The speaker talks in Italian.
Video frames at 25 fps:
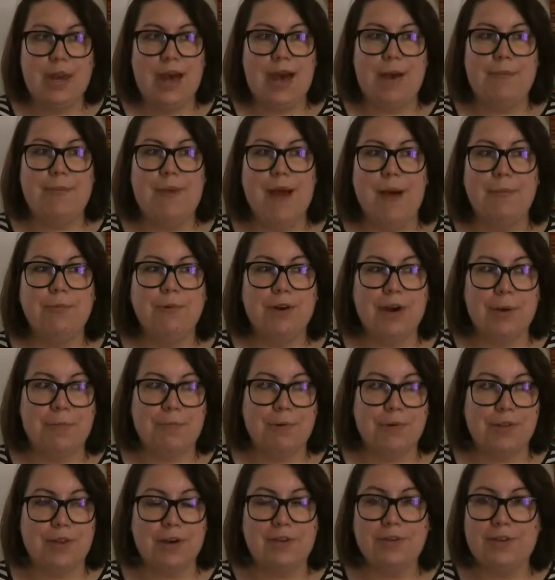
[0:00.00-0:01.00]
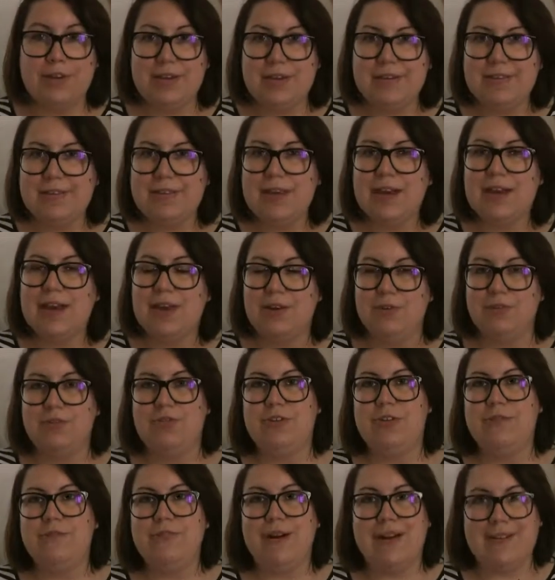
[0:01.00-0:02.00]
Abbiamo una protagonista che non
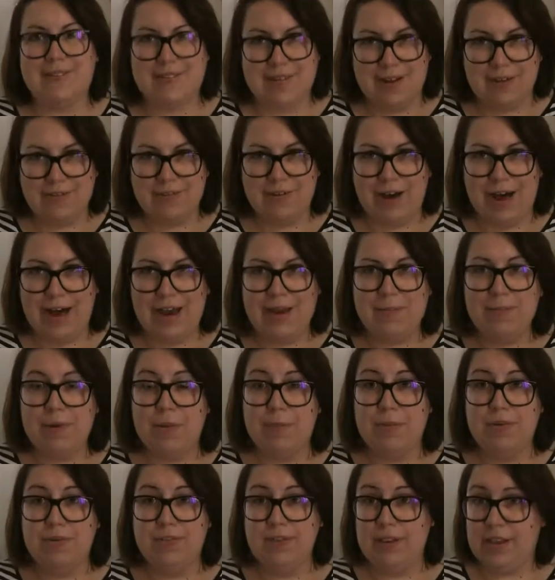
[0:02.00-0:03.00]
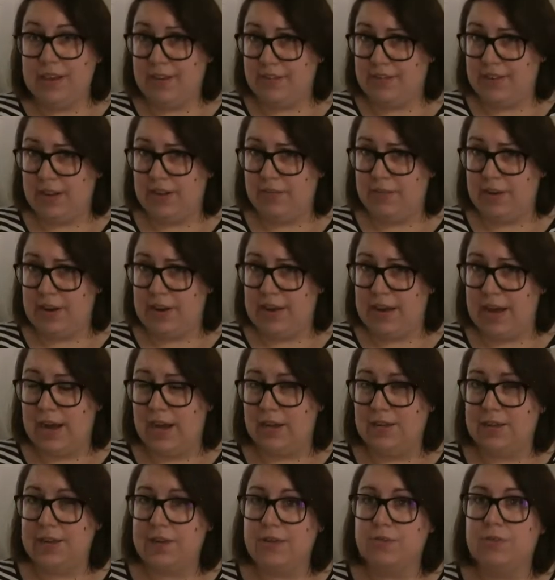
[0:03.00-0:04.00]
si fa salvare, ma bensì che salva gli
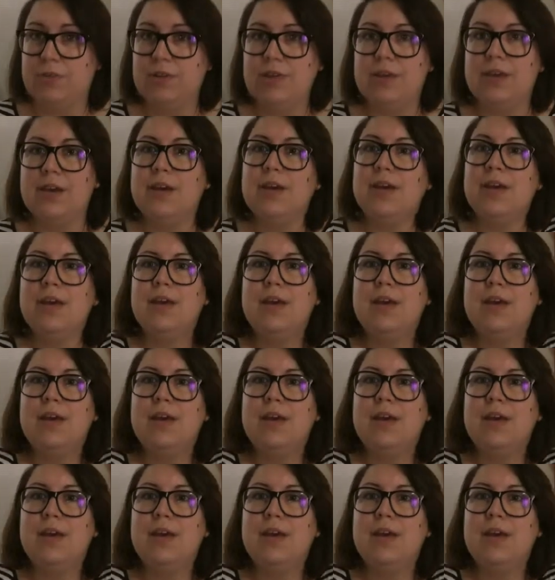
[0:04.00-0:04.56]
altri. Quindi,